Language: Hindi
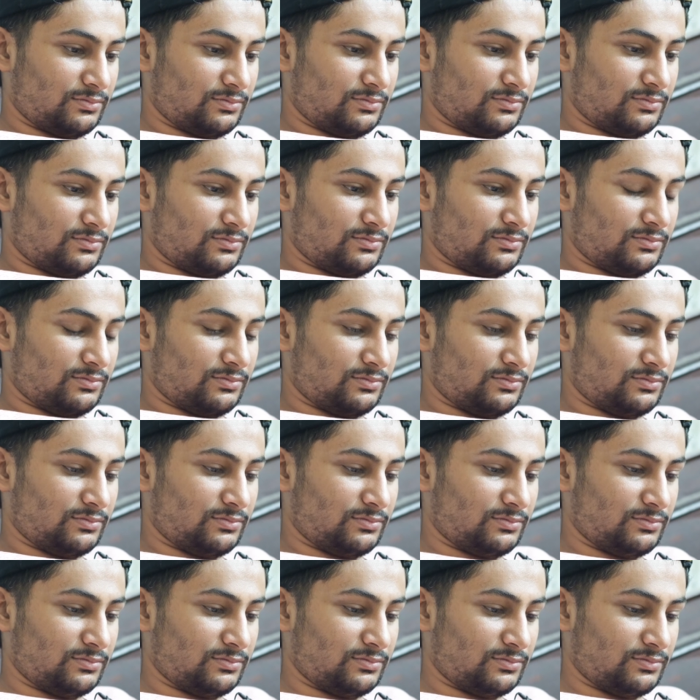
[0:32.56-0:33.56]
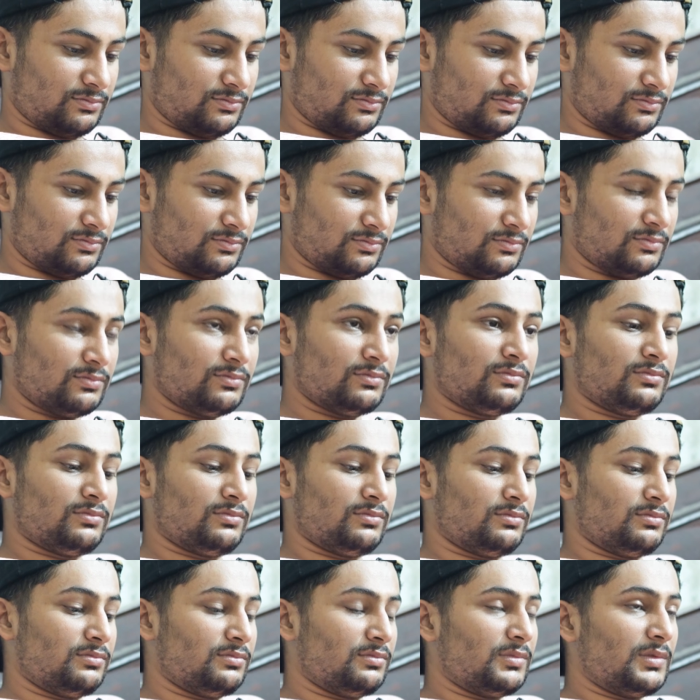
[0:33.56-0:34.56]
पानी खत्म हो गया पानी मोटर
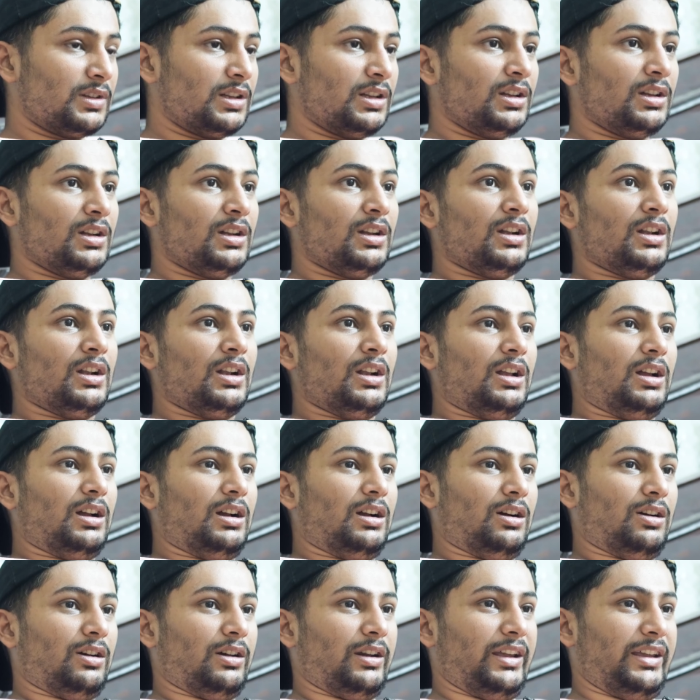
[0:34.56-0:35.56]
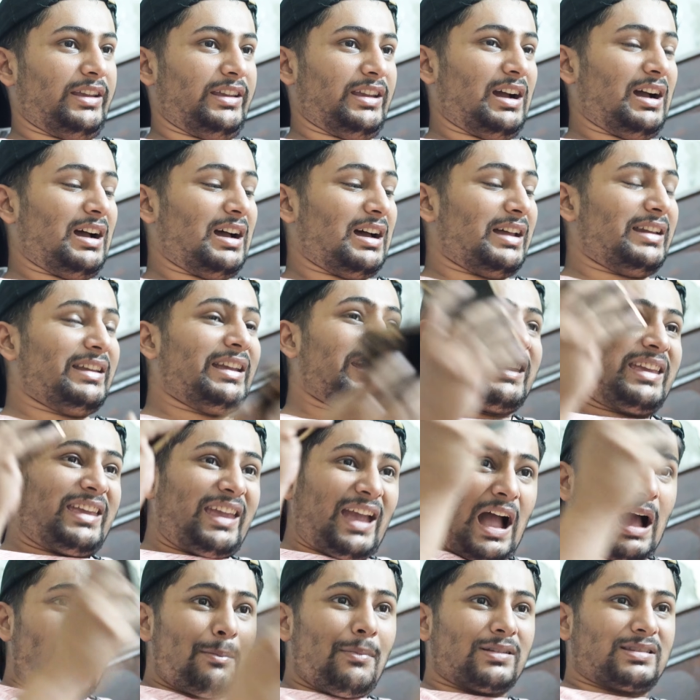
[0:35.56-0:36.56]
चला दे अरे यार ये
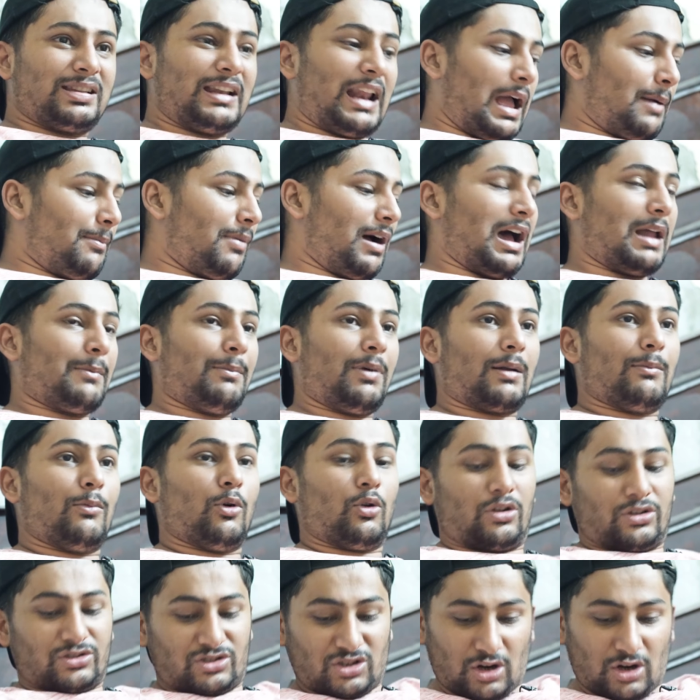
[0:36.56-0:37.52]
क्या मसला है बार बार मोटर